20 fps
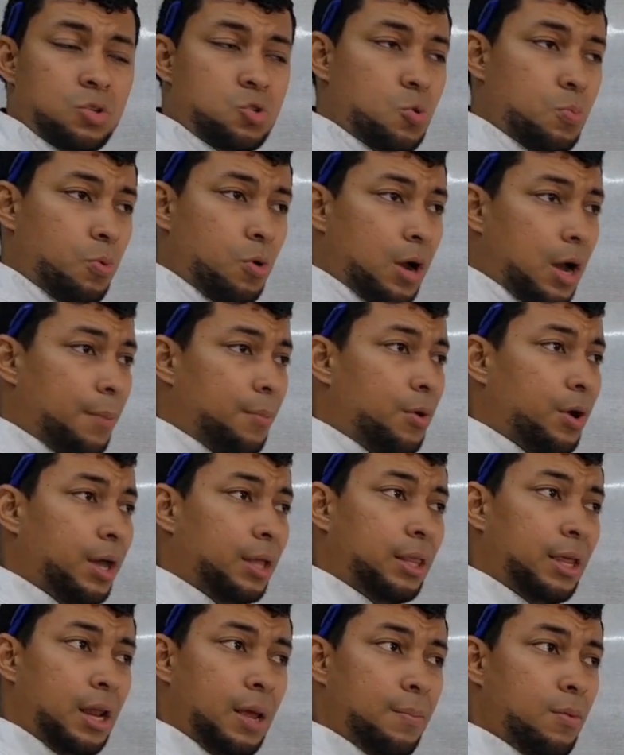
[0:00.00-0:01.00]
supongamos
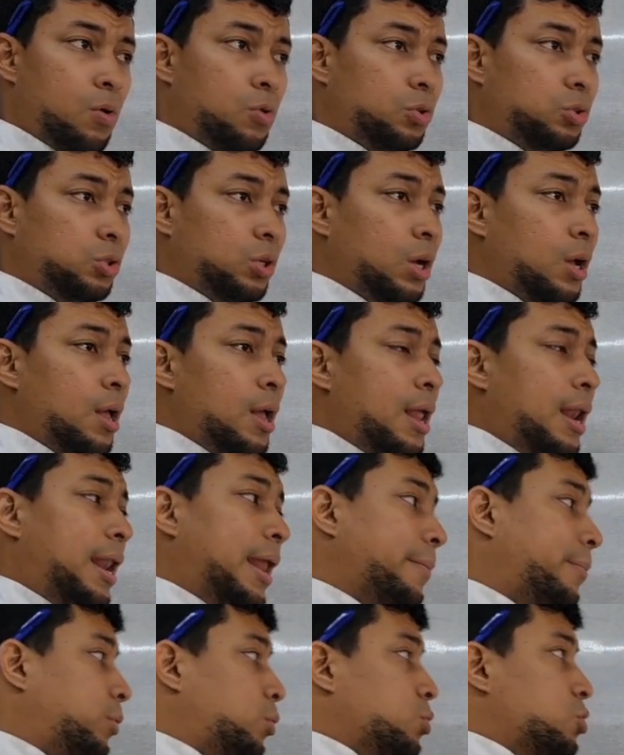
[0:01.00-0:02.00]
que tenemos
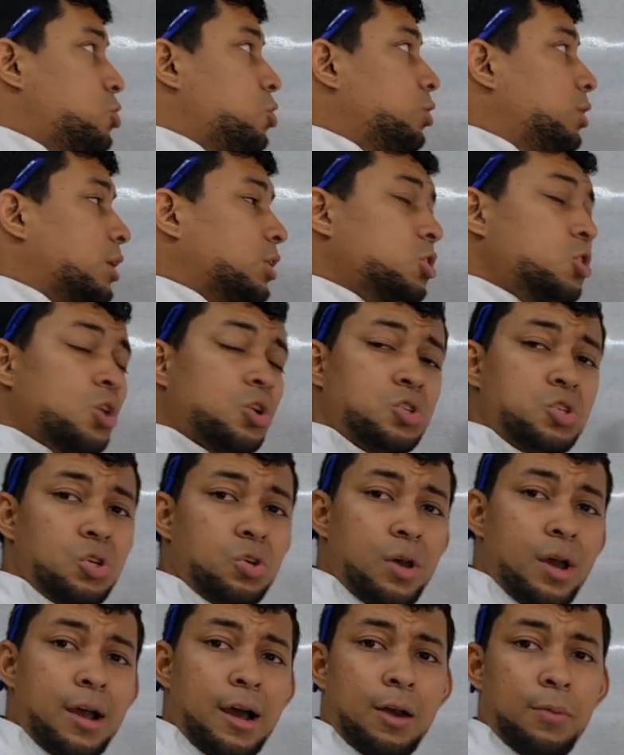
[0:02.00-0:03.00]
la producción de
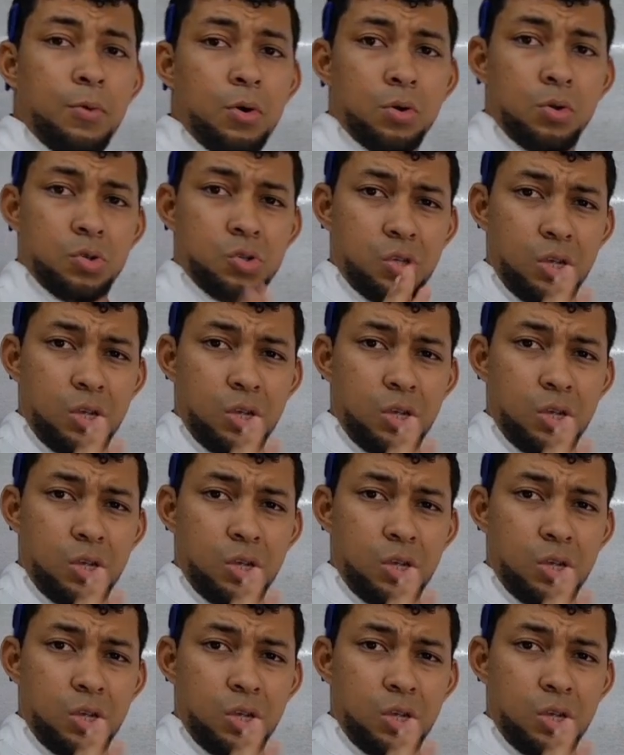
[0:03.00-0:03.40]
dióxido de carbono,